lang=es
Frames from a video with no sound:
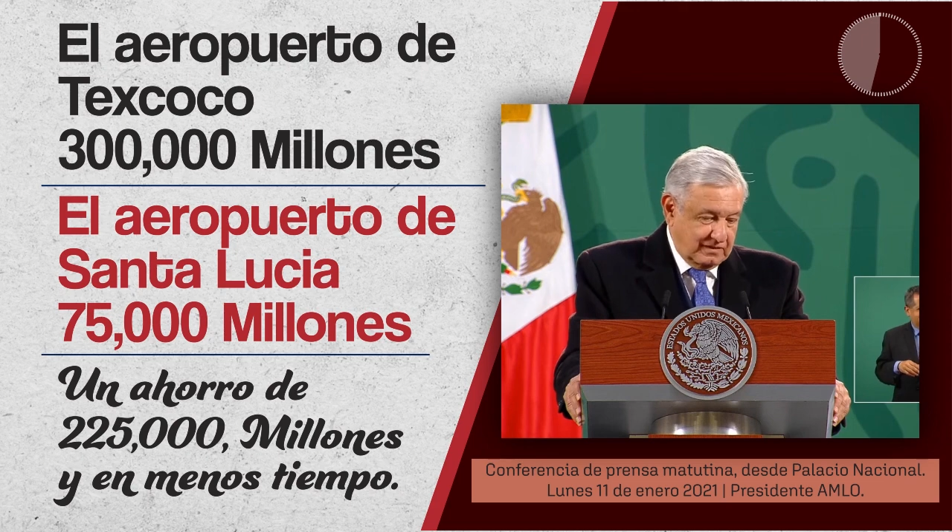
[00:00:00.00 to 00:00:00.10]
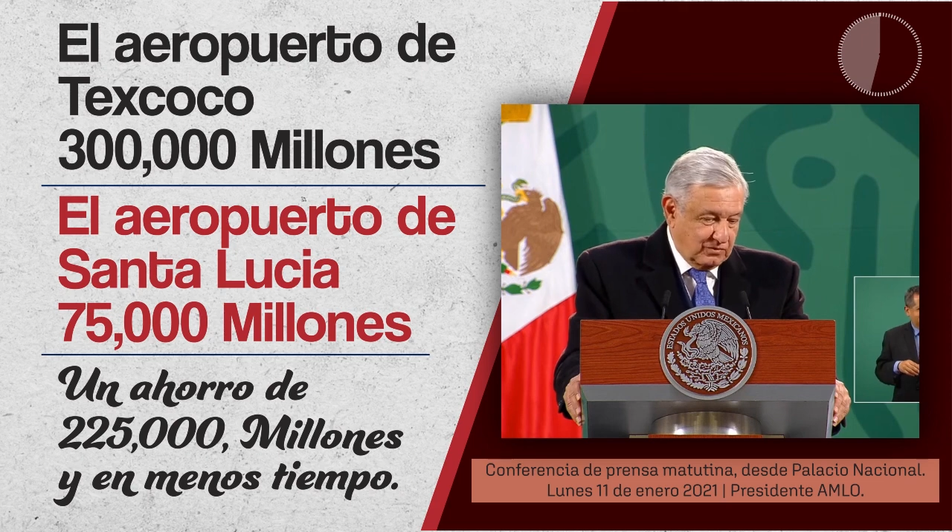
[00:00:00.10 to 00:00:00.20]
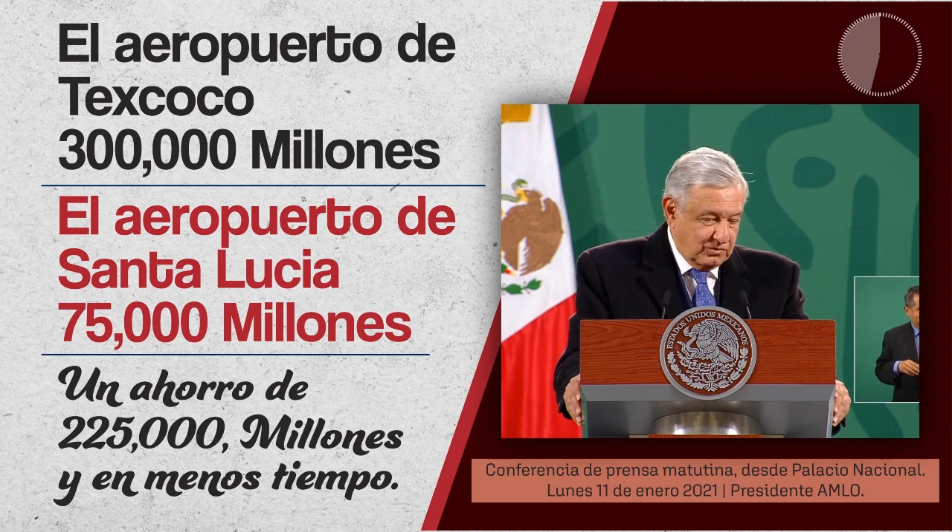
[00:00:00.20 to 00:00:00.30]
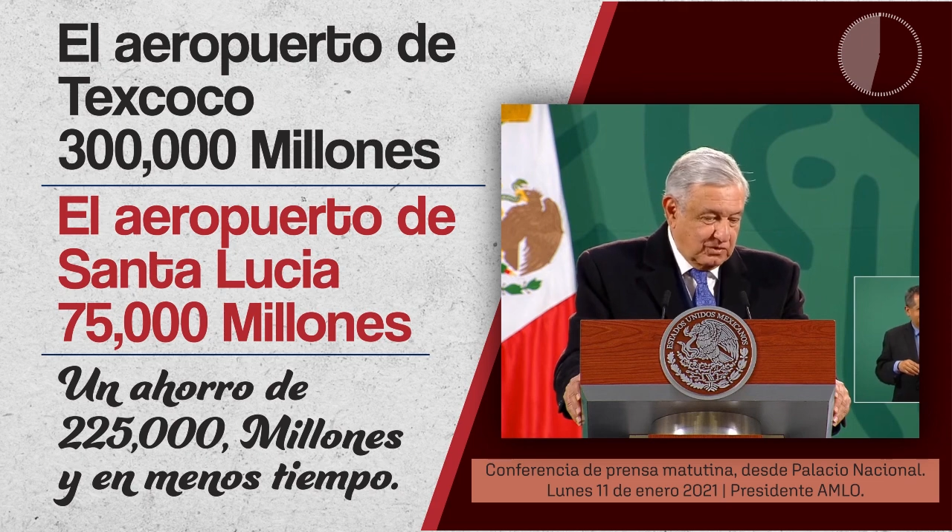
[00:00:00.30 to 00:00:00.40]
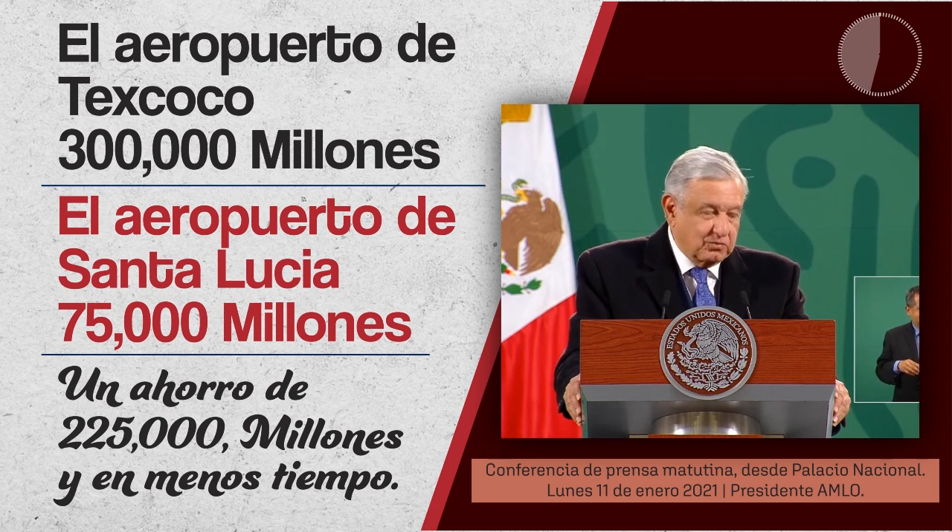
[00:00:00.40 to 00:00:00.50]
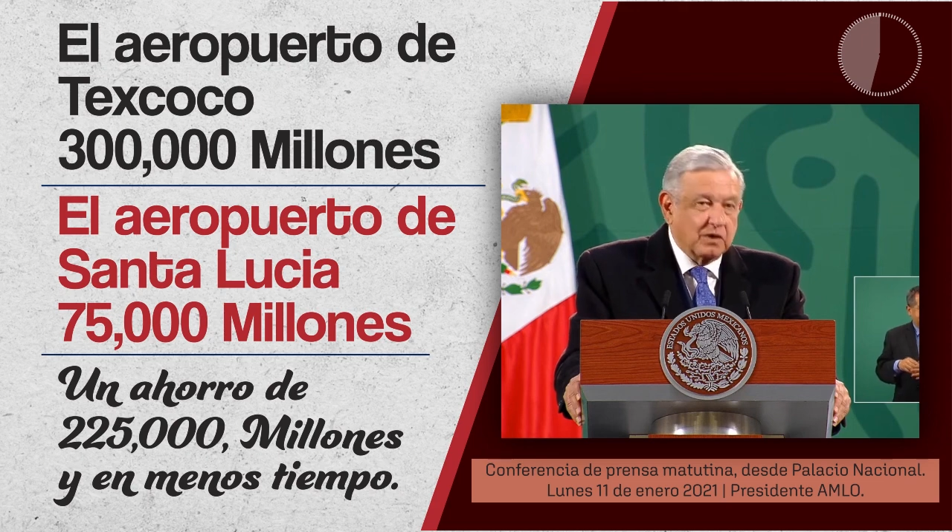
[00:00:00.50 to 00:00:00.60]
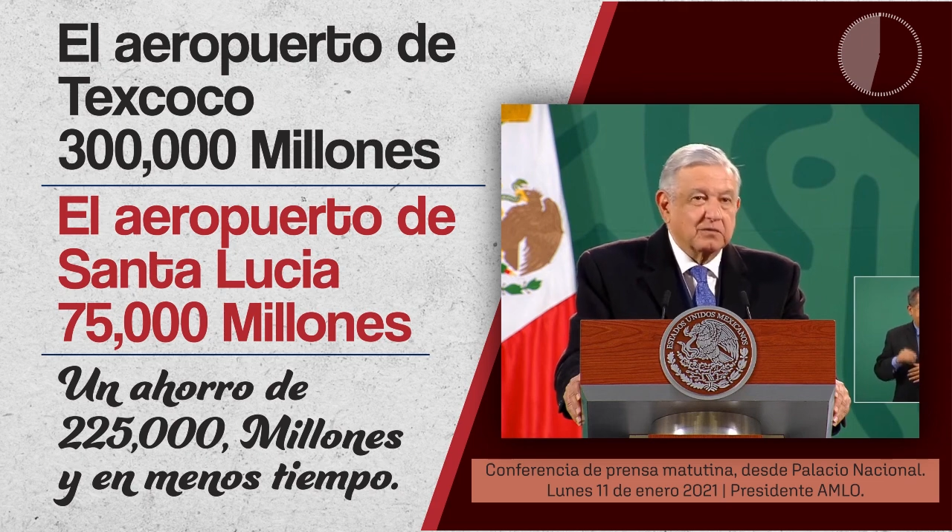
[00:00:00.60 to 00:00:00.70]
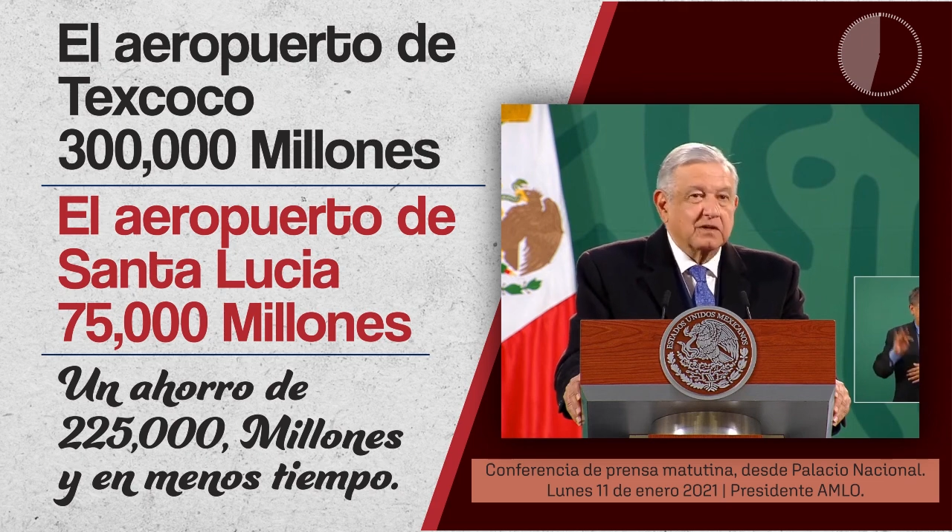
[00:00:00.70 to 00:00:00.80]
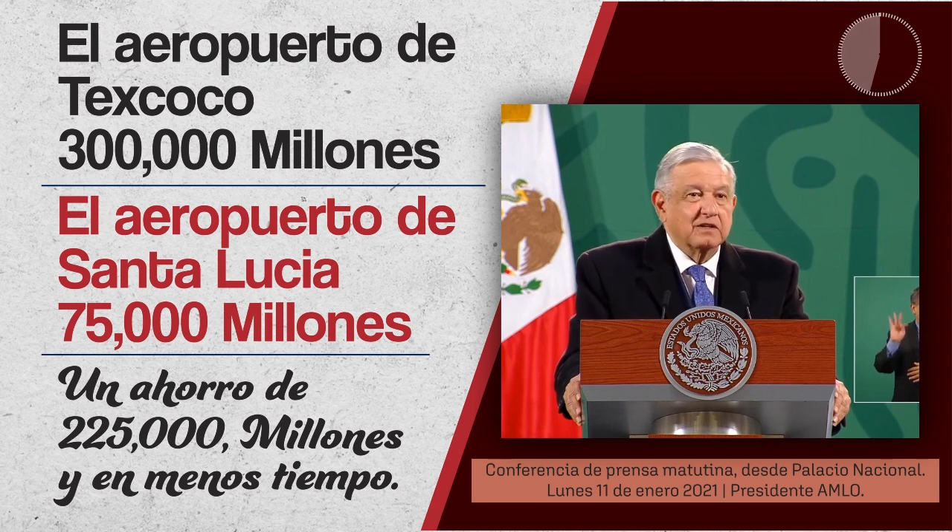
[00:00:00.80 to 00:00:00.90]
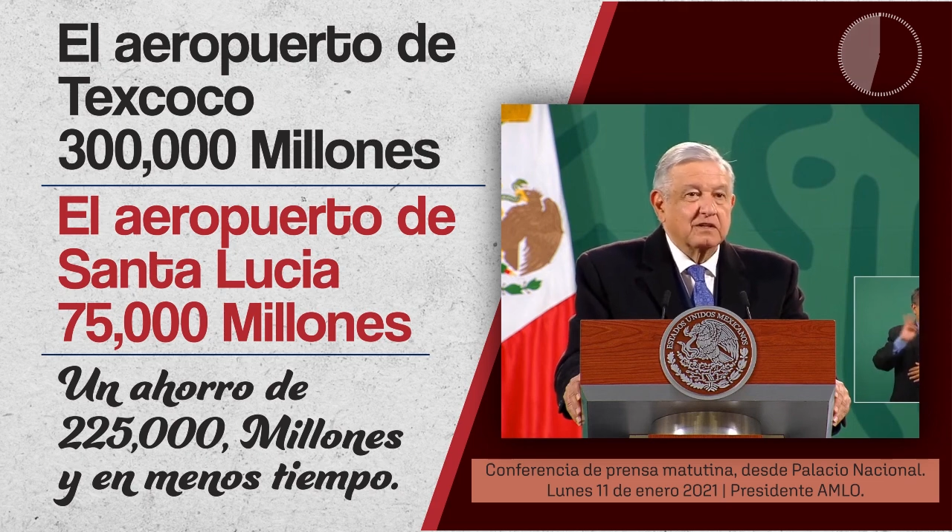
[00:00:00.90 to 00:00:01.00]
se
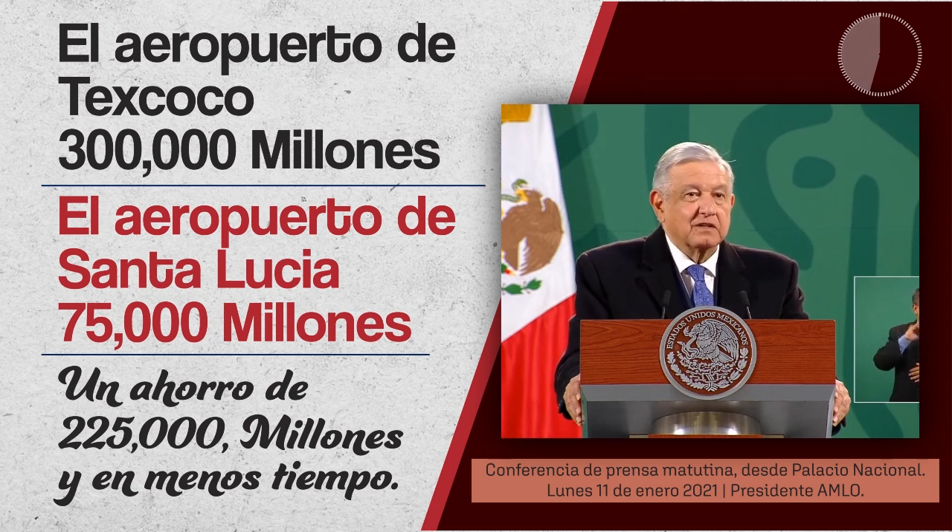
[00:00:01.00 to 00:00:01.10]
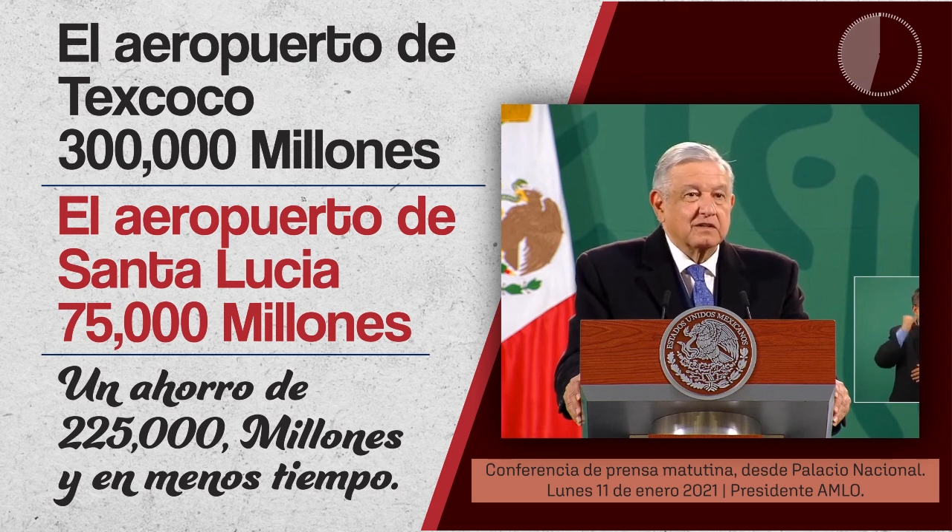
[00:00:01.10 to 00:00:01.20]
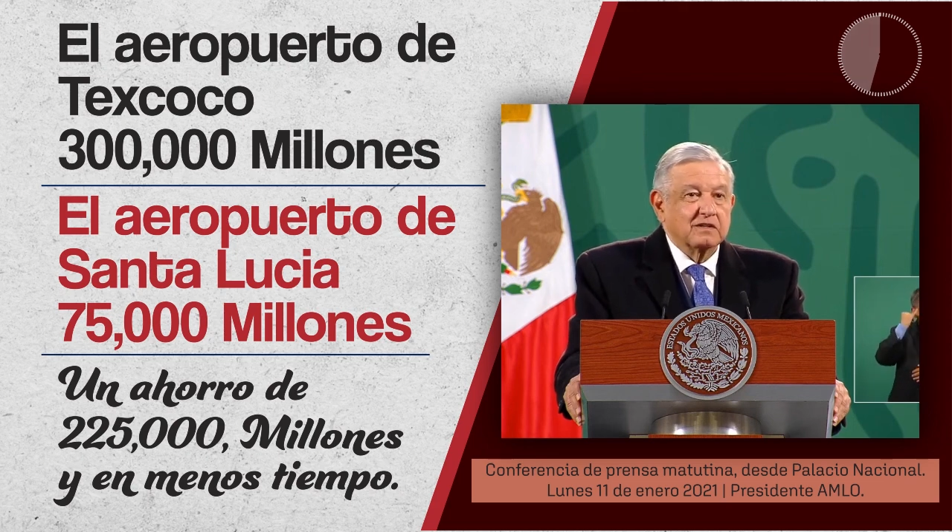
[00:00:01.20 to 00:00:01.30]
continuaba